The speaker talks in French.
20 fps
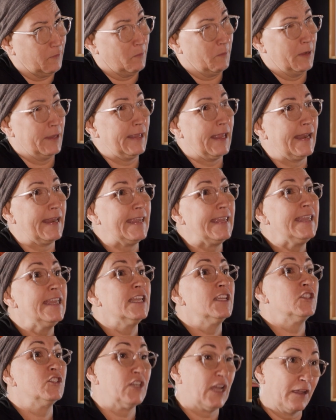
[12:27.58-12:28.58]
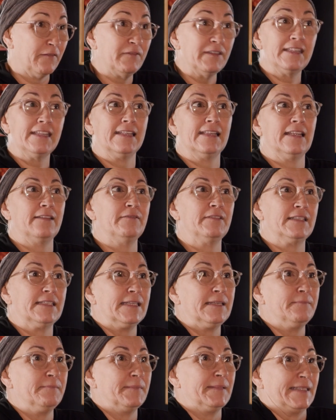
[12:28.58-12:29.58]
ça va bien aller. J'ai envie d'être la
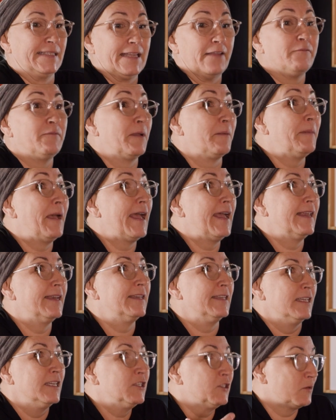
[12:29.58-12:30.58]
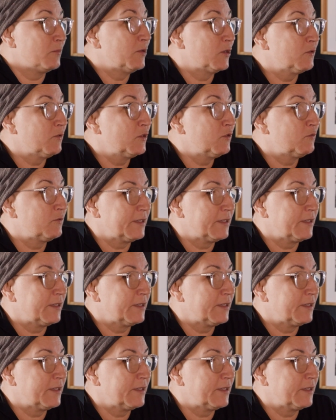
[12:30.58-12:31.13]
victime, ça me fait mal, j'ai besoin de